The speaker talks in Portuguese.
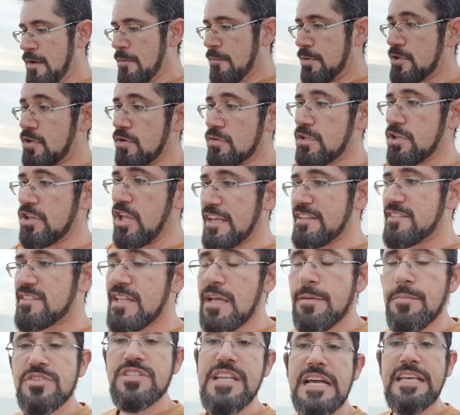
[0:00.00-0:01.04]
Porque o que nós
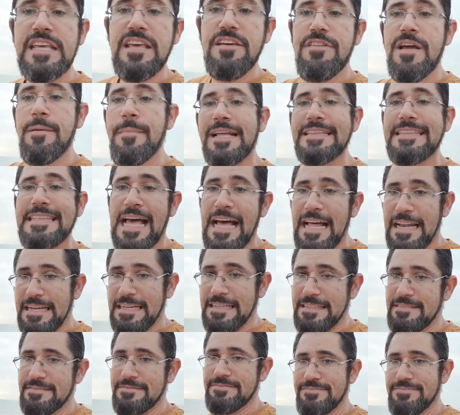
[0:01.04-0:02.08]
temos aqui vai matá-la.